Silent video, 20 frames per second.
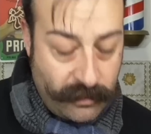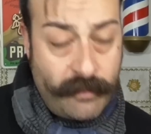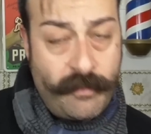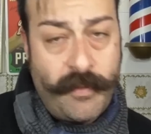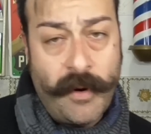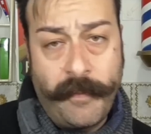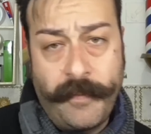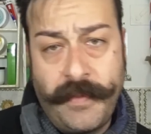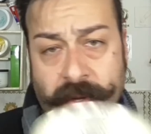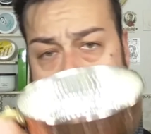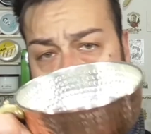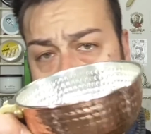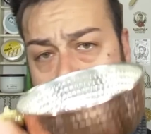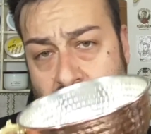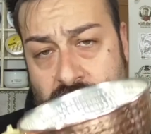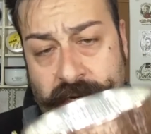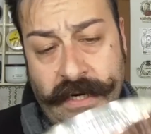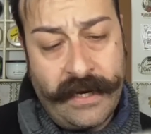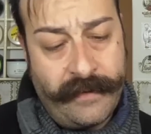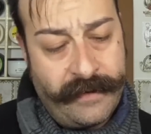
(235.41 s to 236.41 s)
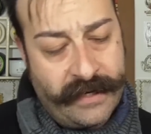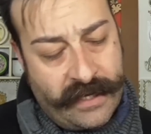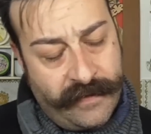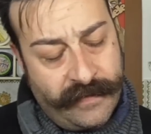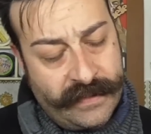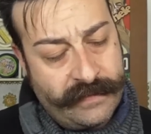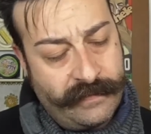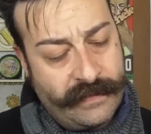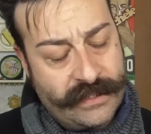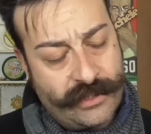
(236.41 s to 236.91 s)
È un po' piccolina perché
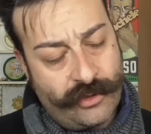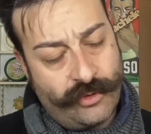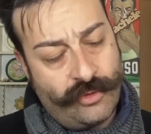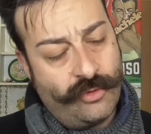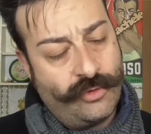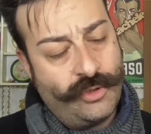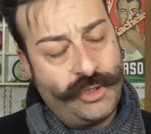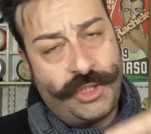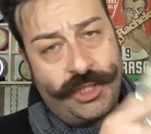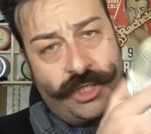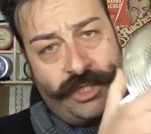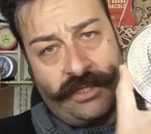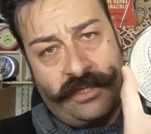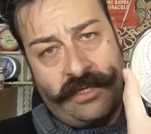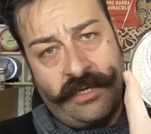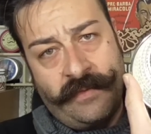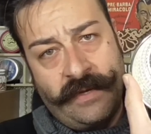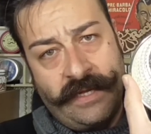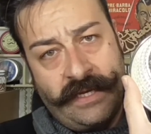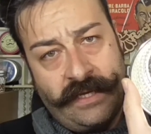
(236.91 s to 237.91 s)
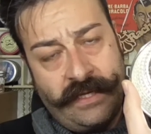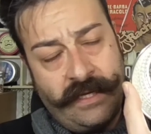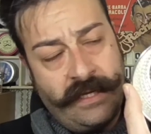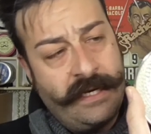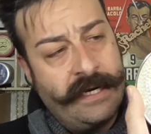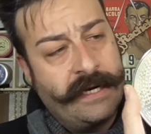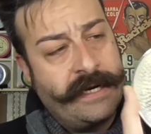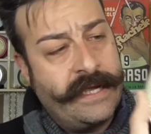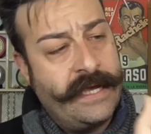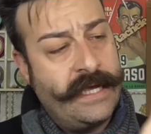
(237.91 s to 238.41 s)
mi sembra che sono 12 cm di
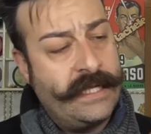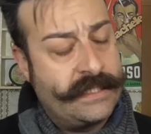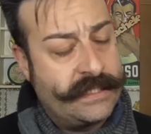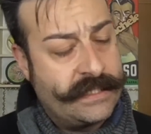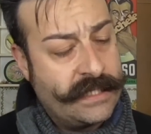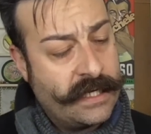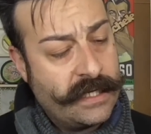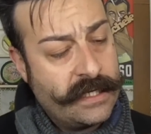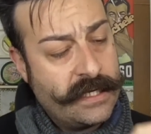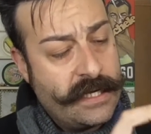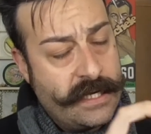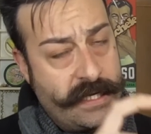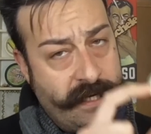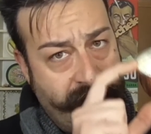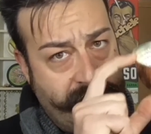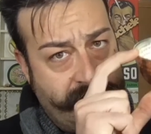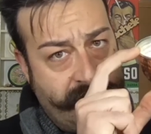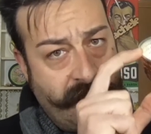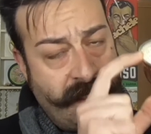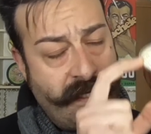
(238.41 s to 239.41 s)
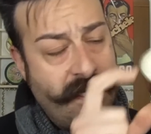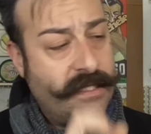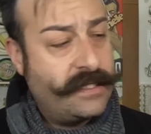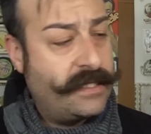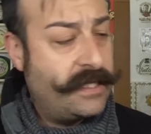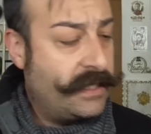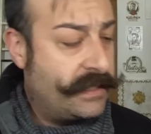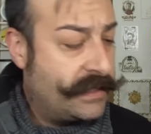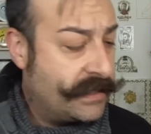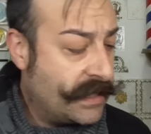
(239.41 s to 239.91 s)
larghezza e 6 di
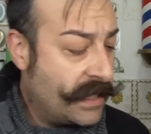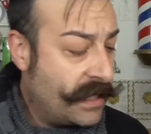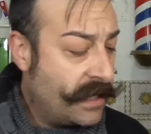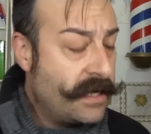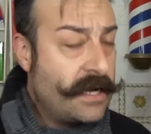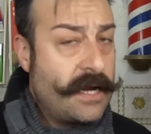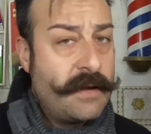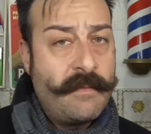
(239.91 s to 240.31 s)
altezza,